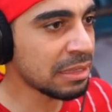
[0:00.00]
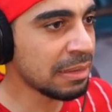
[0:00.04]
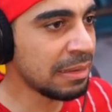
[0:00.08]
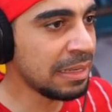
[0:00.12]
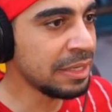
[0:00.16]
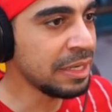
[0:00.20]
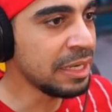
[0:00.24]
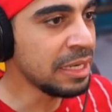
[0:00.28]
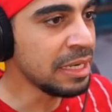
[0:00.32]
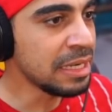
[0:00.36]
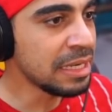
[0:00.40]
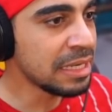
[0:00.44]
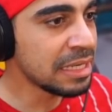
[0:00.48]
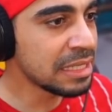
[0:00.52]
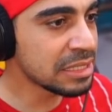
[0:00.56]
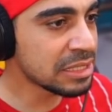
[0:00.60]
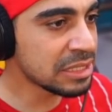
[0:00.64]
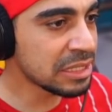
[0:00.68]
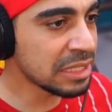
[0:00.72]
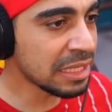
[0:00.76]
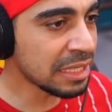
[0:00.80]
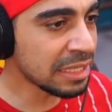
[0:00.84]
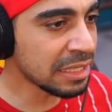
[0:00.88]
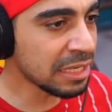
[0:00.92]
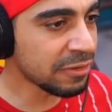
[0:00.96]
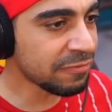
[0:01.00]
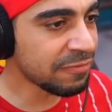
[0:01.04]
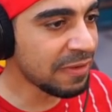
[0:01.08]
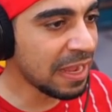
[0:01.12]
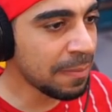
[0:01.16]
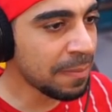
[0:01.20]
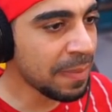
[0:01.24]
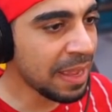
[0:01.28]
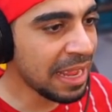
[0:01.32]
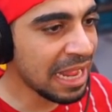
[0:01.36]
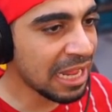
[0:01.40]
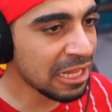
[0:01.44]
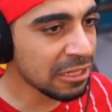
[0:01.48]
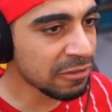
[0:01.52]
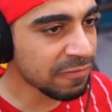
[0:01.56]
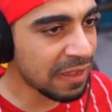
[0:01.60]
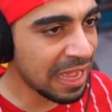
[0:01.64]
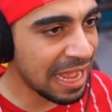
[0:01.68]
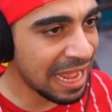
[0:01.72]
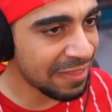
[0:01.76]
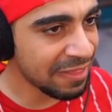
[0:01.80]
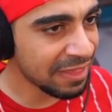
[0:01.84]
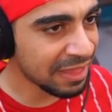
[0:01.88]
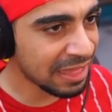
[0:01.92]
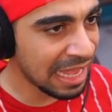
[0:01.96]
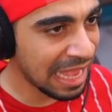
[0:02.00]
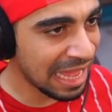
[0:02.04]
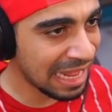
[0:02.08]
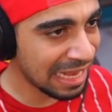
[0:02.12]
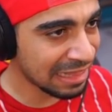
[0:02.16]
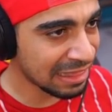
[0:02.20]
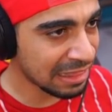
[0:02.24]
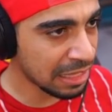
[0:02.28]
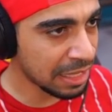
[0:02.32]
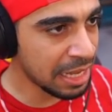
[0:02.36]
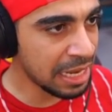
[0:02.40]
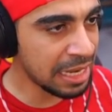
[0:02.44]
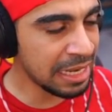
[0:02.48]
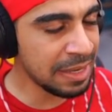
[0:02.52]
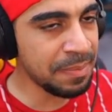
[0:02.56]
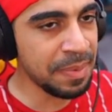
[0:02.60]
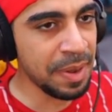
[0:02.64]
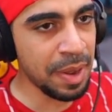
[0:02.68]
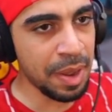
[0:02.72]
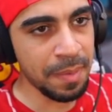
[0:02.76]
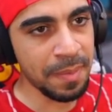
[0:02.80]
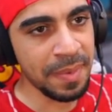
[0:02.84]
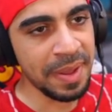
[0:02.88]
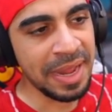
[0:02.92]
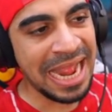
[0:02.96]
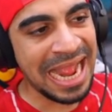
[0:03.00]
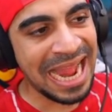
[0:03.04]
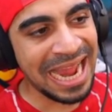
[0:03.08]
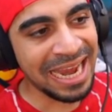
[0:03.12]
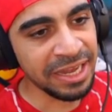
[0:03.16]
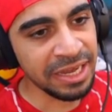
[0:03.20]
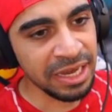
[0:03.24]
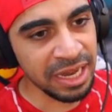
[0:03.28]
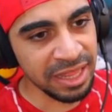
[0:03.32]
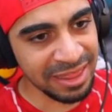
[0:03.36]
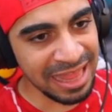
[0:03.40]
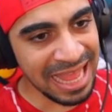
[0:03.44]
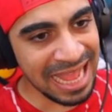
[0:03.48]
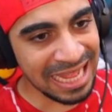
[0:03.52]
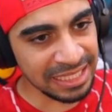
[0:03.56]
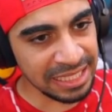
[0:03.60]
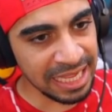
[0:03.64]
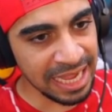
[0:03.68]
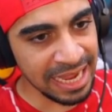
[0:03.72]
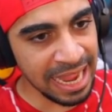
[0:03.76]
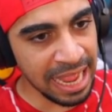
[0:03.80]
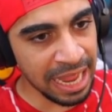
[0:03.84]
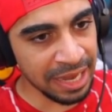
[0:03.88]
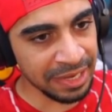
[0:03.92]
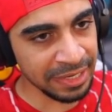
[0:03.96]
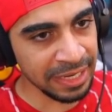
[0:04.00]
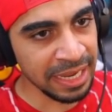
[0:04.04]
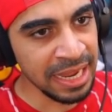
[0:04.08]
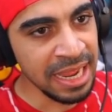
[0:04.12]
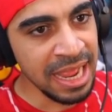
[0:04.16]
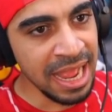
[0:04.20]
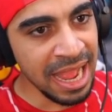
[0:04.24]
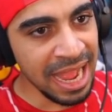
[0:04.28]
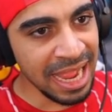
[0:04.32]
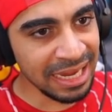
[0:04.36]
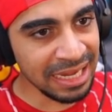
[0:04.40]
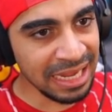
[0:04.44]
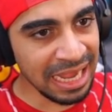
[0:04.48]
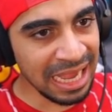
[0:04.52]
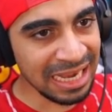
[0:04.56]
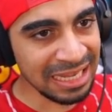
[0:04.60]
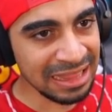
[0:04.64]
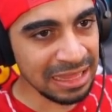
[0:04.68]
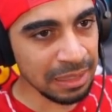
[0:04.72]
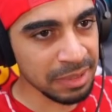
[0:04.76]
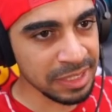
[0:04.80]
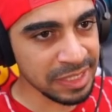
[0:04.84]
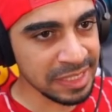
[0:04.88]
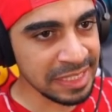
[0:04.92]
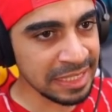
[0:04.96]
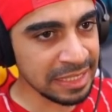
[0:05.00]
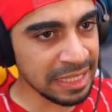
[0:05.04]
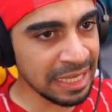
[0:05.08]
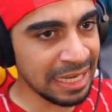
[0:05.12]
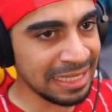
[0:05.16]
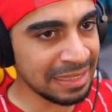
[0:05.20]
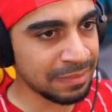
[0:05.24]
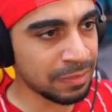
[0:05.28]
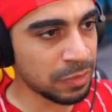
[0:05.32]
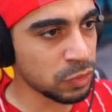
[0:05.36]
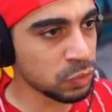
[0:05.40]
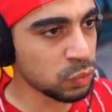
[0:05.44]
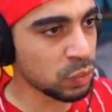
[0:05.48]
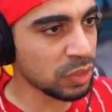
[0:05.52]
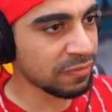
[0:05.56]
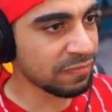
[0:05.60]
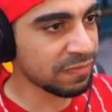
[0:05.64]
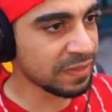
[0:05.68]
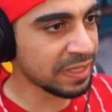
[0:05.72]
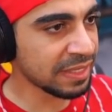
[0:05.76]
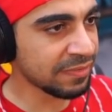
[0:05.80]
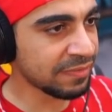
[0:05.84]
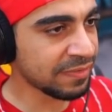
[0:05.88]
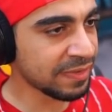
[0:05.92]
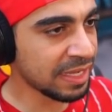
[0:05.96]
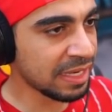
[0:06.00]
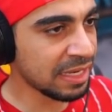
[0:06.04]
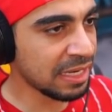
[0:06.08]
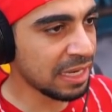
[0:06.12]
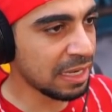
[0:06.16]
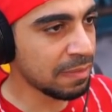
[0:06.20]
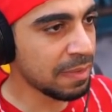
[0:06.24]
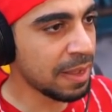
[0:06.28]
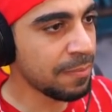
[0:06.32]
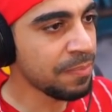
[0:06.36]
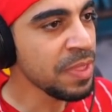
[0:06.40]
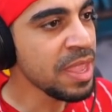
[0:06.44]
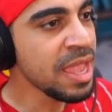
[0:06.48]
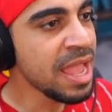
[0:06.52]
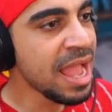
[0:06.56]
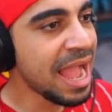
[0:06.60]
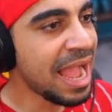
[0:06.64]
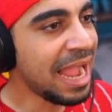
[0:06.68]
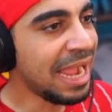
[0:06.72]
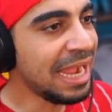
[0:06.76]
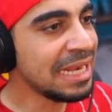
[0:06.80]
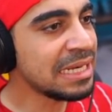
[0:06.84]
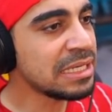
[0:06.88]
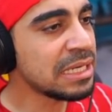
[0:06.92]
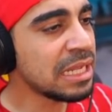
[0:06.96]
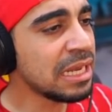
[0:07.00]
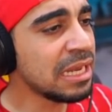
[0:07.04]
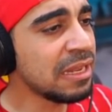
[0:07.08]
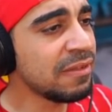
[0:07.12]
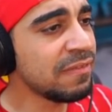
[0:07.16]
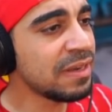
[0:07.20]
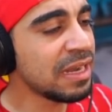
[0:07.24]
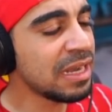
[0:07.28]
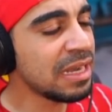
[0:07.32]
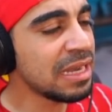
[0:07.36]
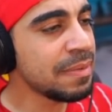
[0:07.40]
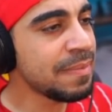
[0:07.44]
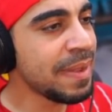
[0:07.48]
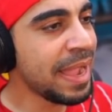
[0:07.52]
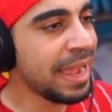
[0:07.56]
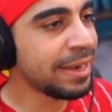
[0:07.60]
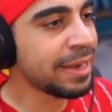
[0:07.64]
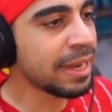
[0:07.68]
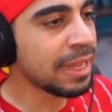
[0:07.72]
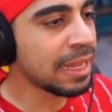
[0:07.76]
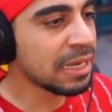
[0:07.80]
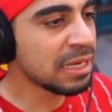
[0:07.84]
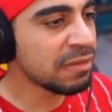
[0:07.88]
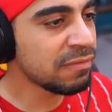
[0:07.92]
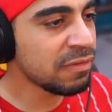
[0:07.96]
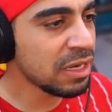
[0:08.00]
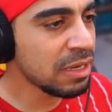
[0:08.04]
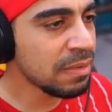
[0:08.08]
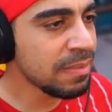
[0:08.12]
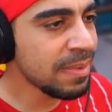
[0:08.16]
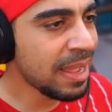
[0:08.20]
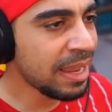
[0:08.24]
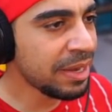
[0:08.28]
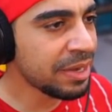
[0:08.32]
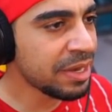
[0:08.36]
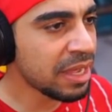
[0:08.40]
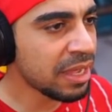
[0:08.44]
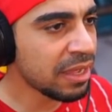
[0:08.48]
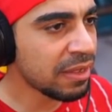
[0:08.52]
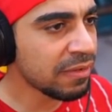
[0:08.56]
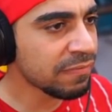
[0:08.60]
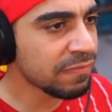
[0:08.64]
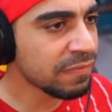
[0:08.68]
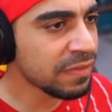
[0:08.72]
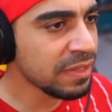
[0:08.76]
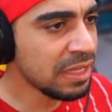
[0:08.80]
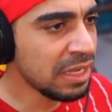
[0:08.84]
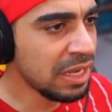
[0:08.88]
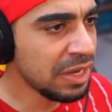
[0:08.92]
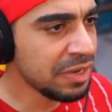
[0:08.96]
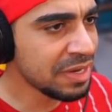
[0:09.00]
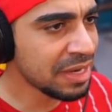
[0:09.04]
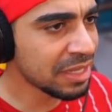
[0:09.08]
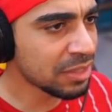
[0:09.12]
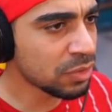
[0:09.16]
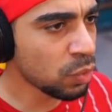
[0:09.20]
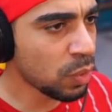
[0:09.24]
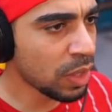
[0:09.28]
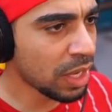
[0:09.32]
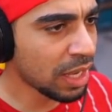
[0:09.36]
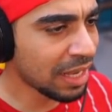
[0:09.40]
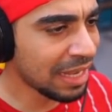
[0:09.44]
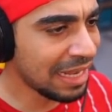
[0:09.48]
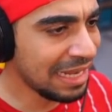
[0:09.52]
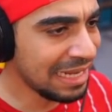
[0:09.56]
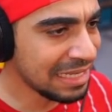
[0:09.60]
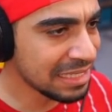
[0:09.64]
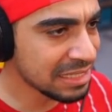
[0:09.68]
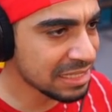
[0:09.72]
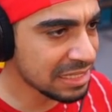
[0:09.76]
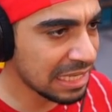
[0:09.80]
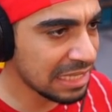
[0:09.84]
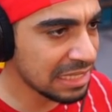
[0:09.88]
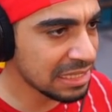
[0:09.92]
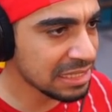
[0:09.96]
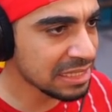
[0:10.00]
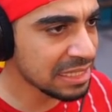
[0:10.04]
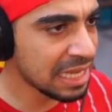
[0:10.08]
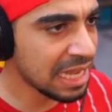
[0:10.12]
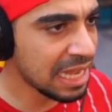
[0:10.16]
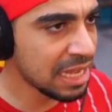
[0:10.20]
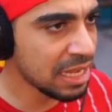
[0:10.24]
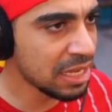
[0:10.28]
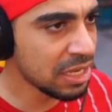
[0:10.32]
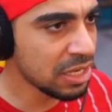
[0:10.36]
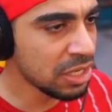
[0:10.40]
طبعا يصير ندفع بعض فهذه كارثه بحد ذاتها يعني هاي كارثه بسيطه يعني موجوده في في اللعبه الحين الليفل اللي بعده الليفل اللي بعده في عندنا اتوقع صلصه